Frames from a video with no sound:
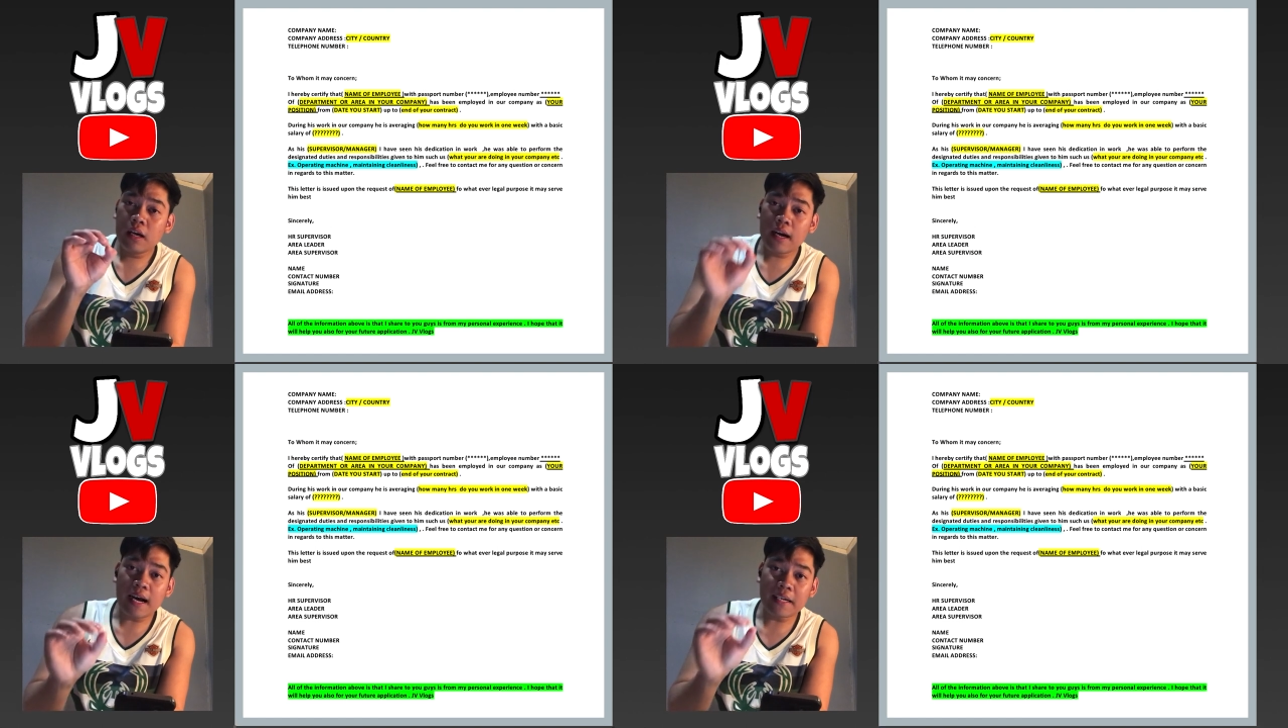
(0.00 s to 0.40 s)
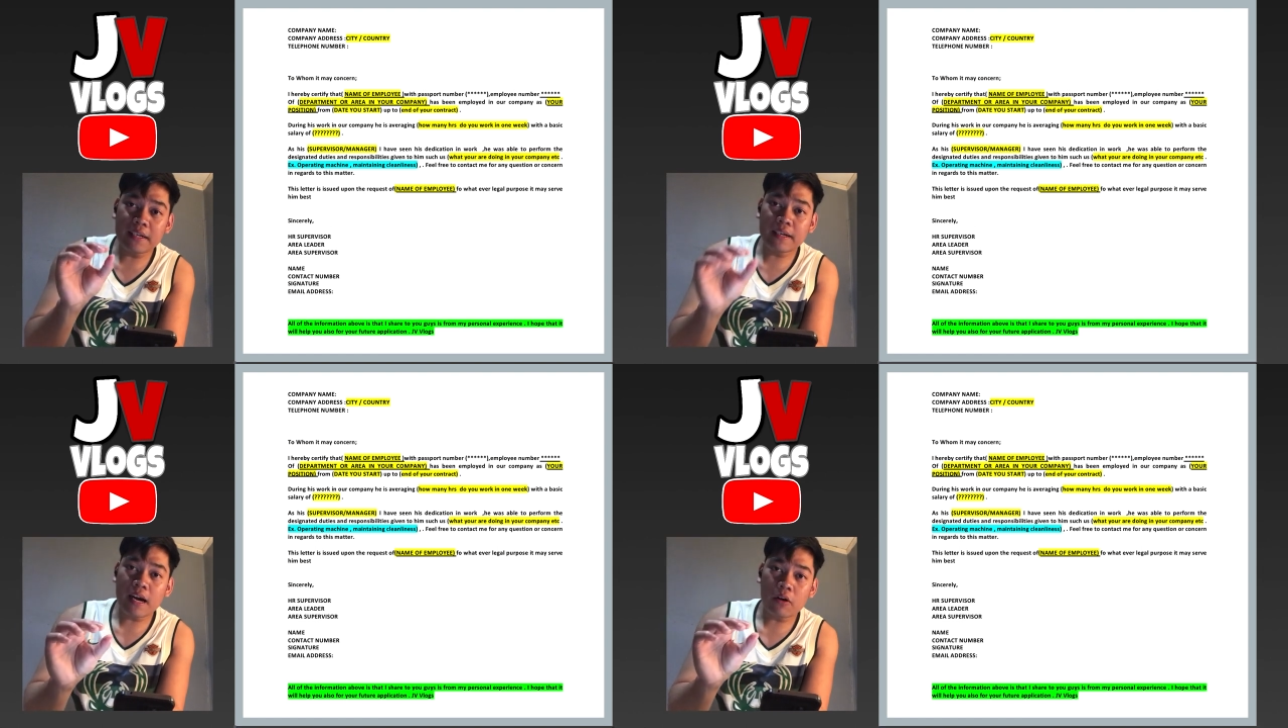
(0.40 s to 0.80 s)
higher
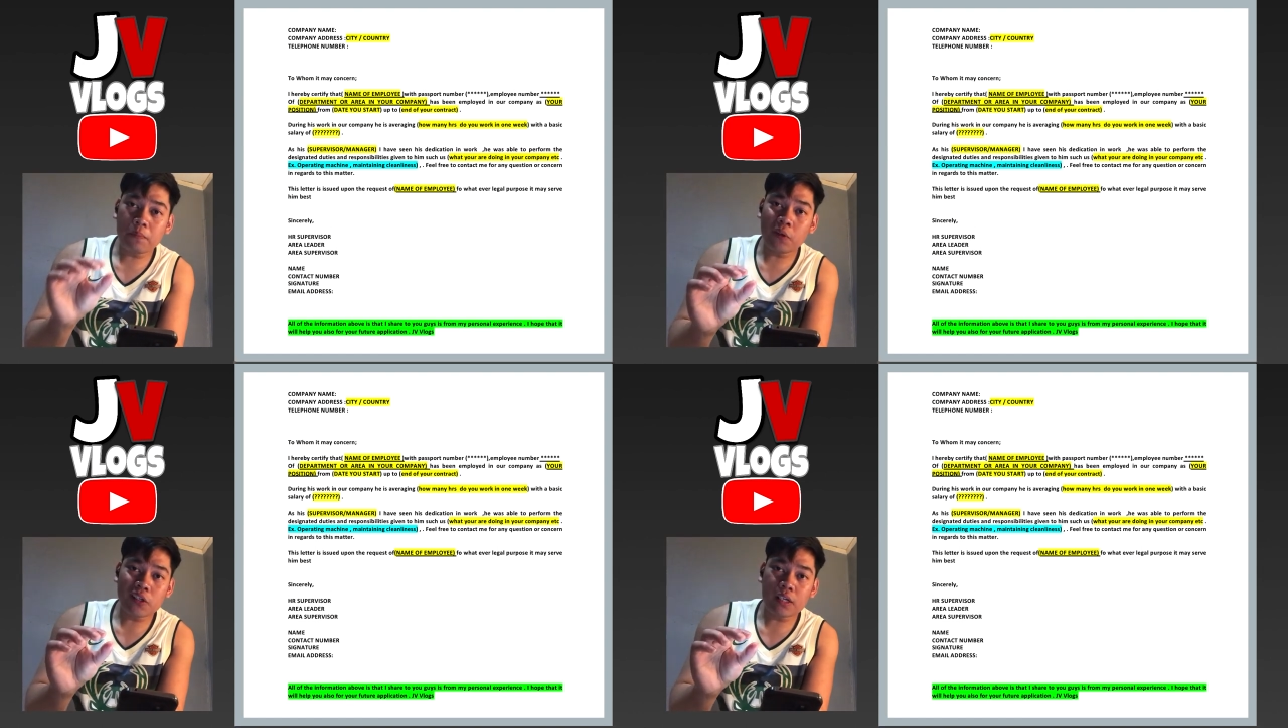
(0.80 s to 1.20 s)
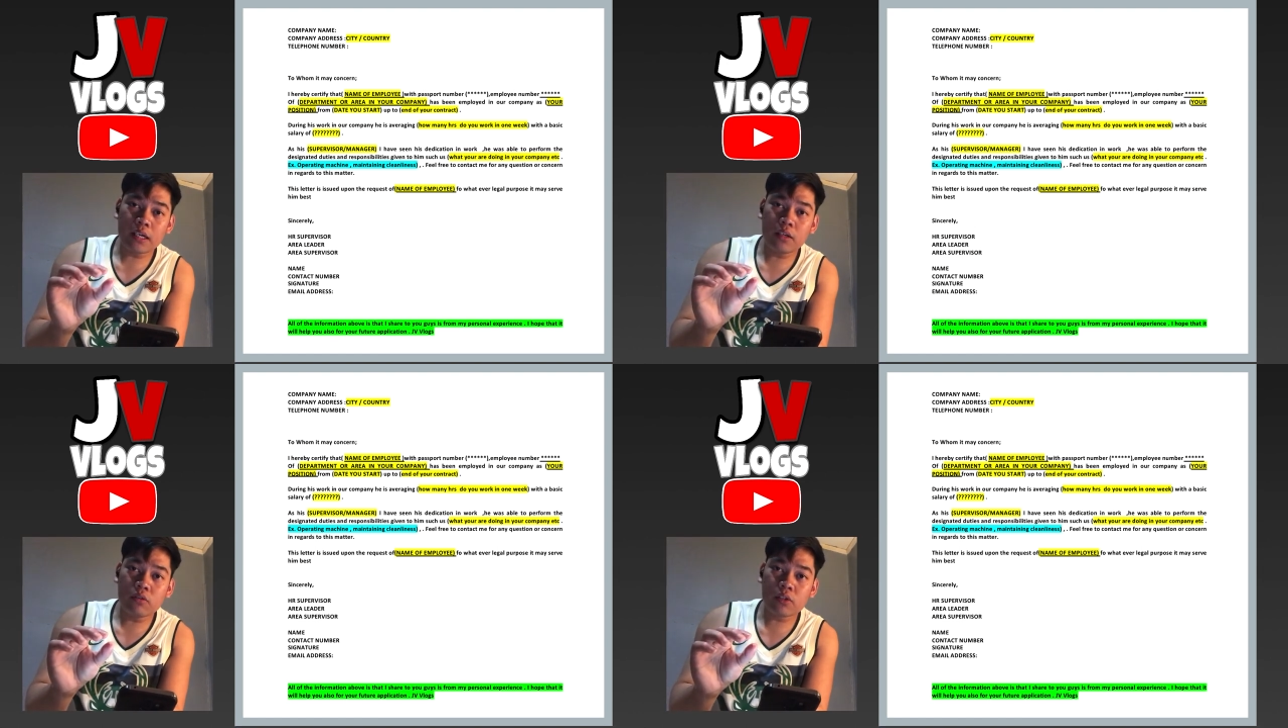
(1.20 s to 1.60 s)
rank official
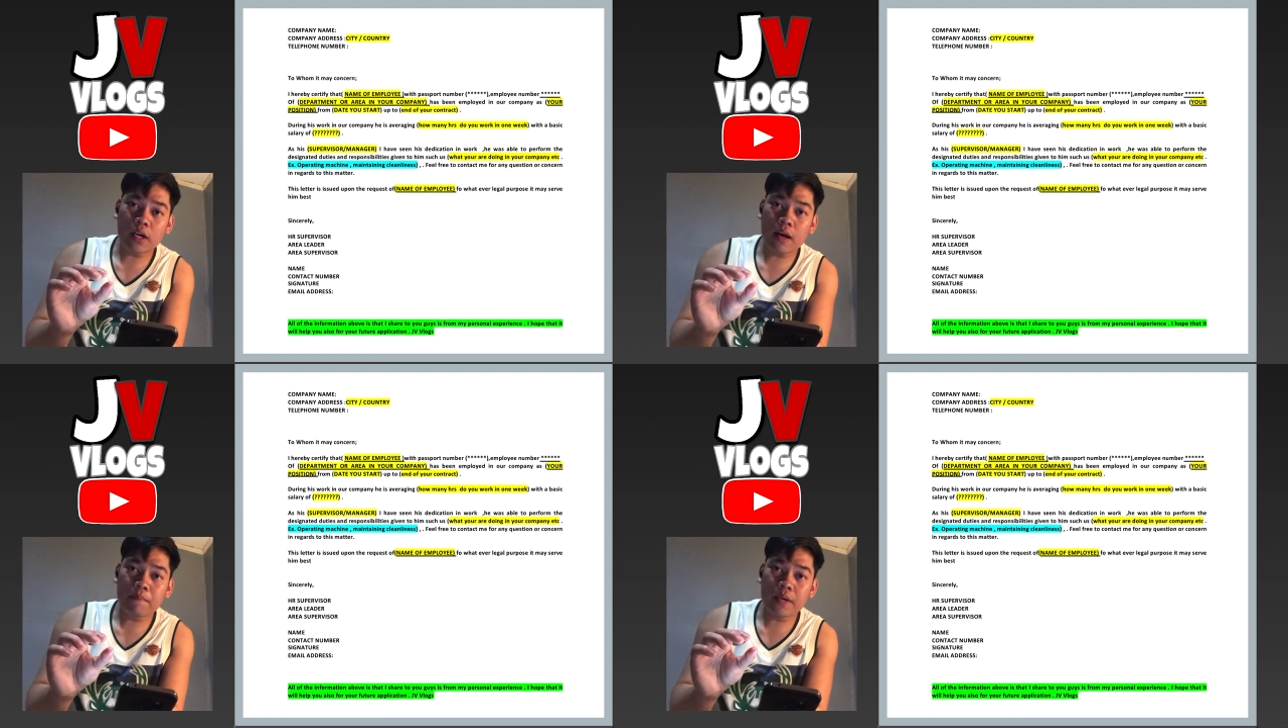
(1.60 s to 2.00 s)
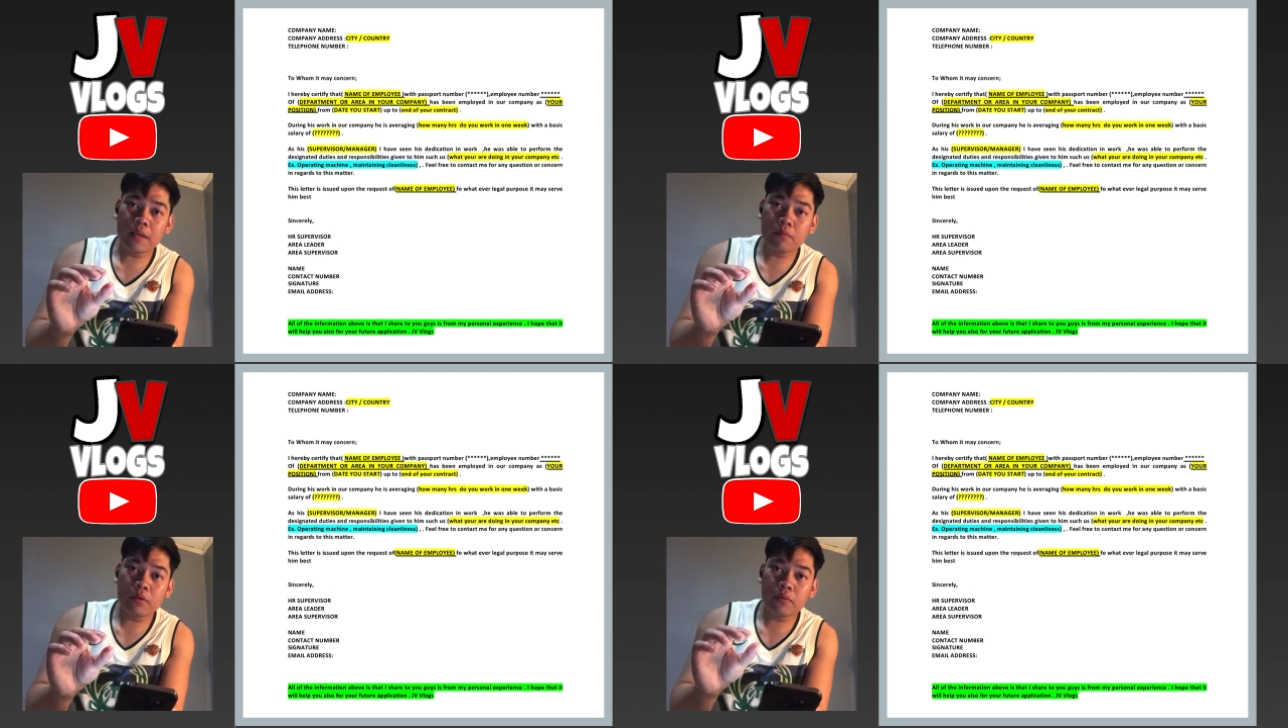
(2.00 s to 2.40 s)
dun sa company
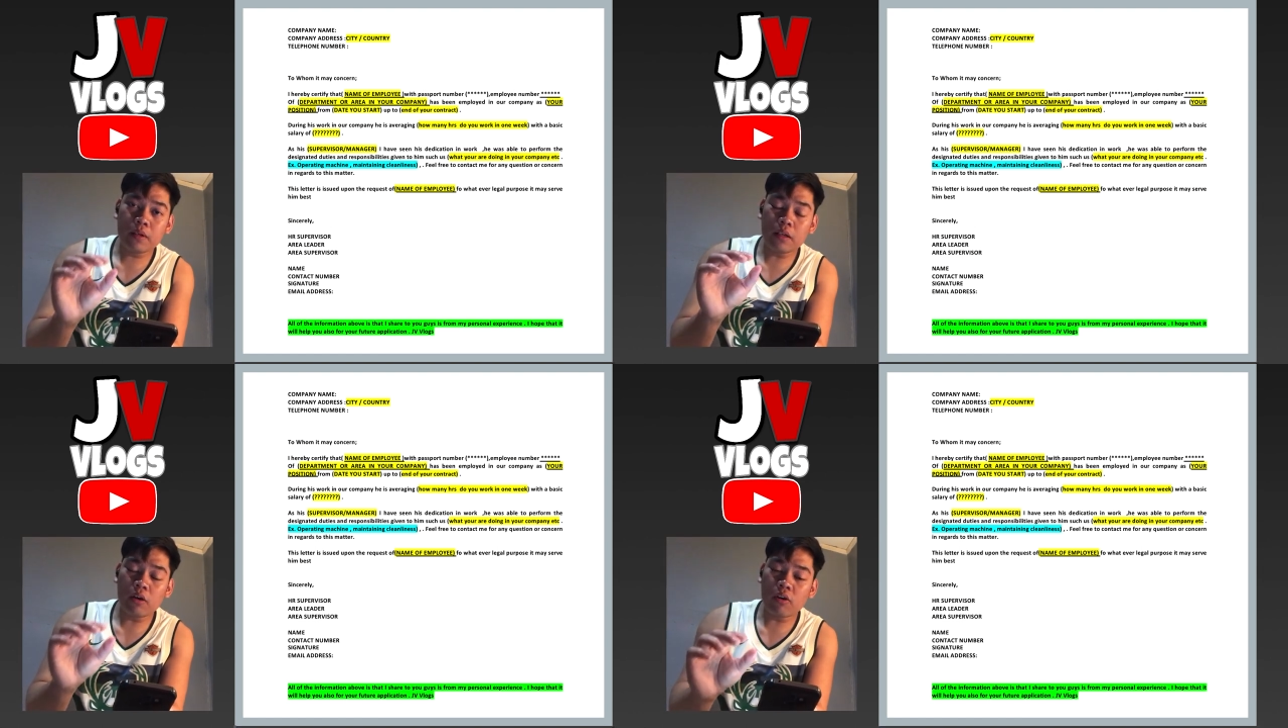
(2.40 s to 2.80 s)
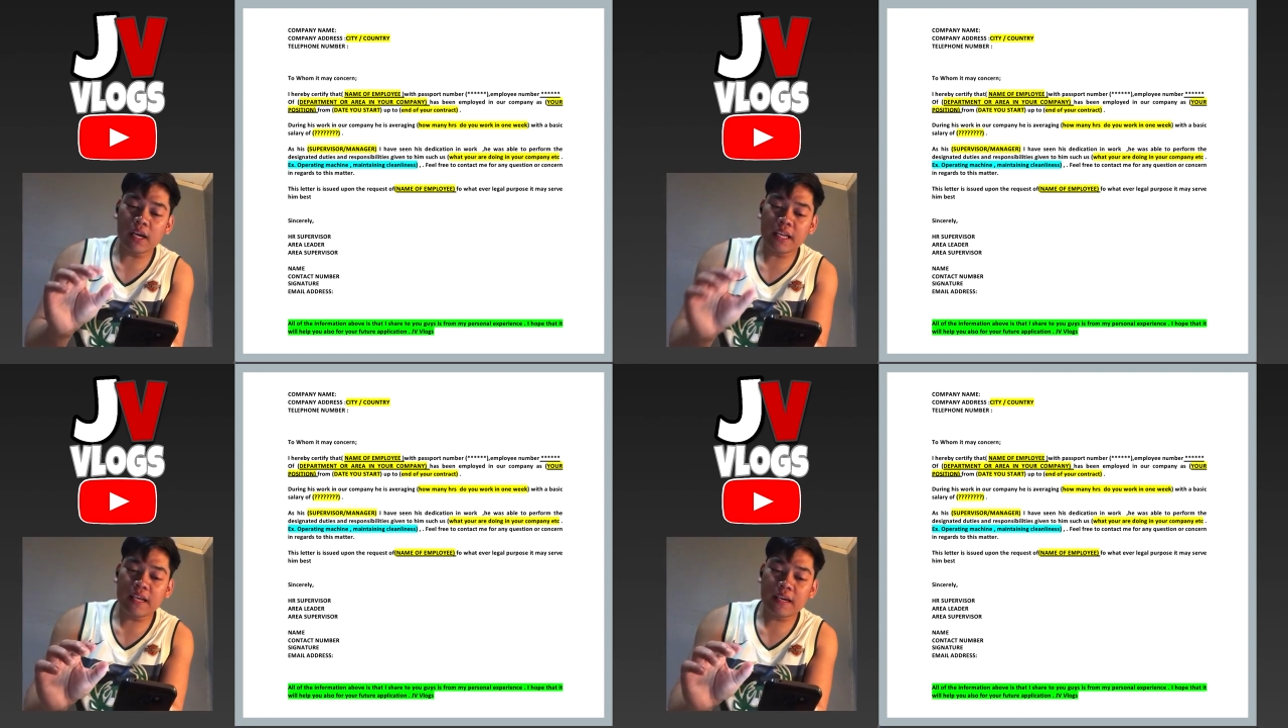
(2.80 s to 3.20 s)
mo
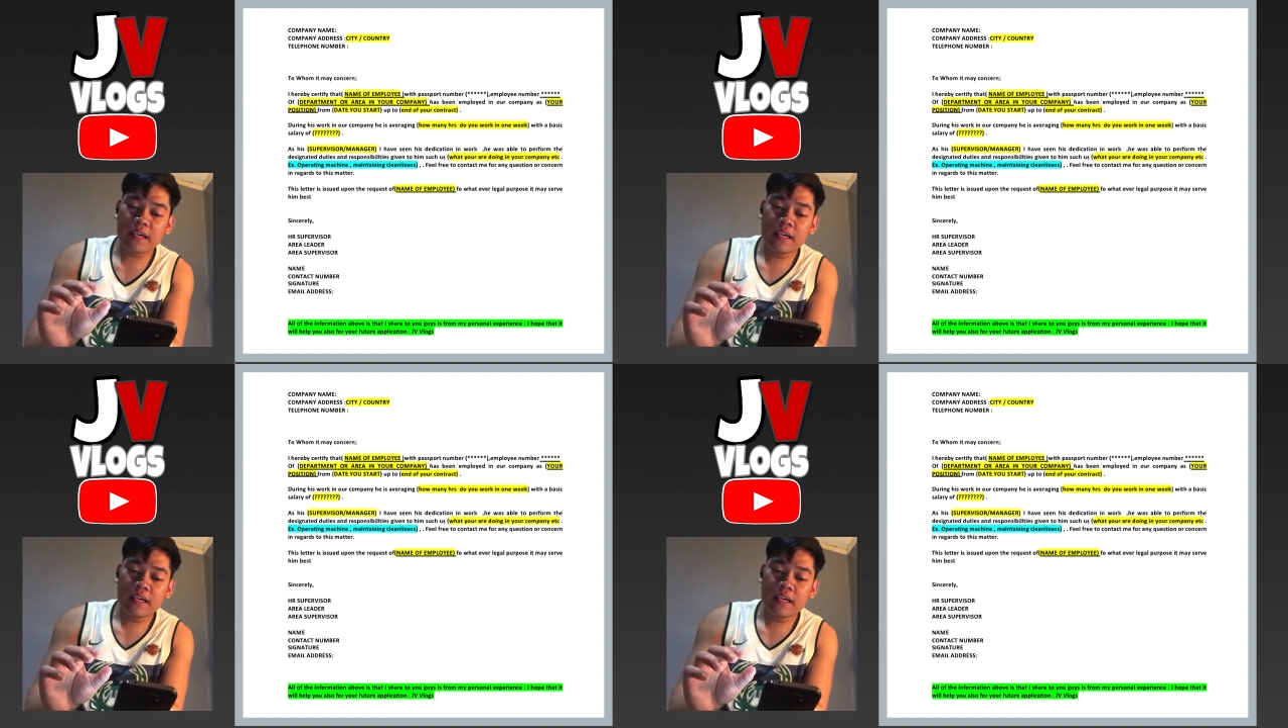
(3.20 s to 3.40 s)
okay na